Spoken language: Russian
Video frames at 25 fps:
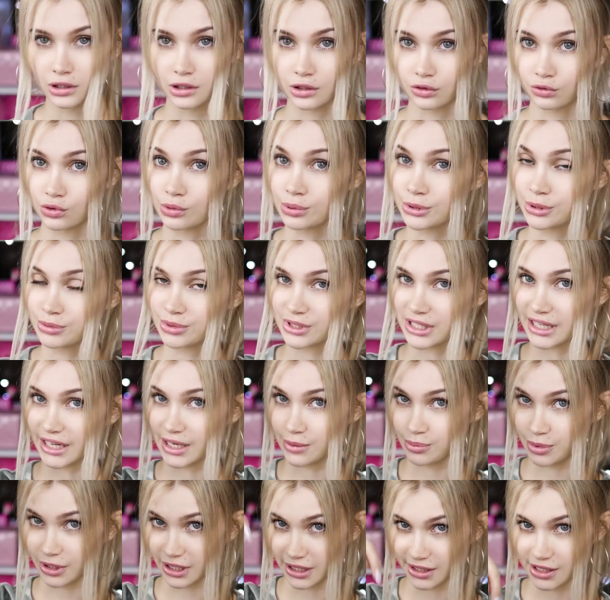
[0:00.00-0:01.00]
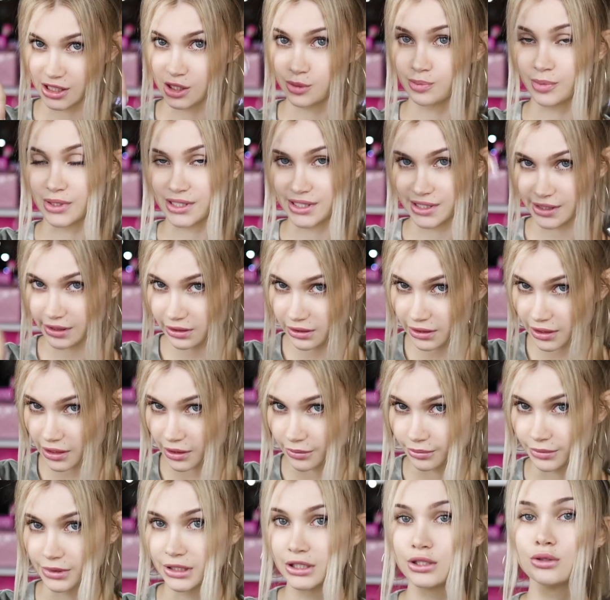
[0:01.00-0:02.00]
В общем, скорее переходите по
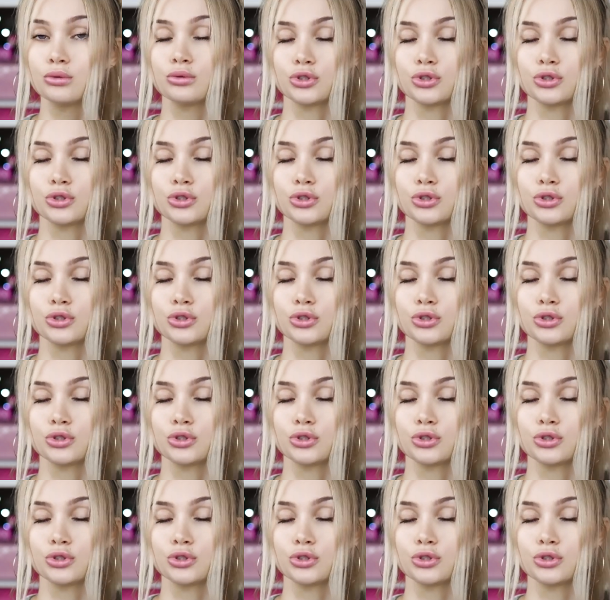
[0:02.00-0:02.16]
ссылке и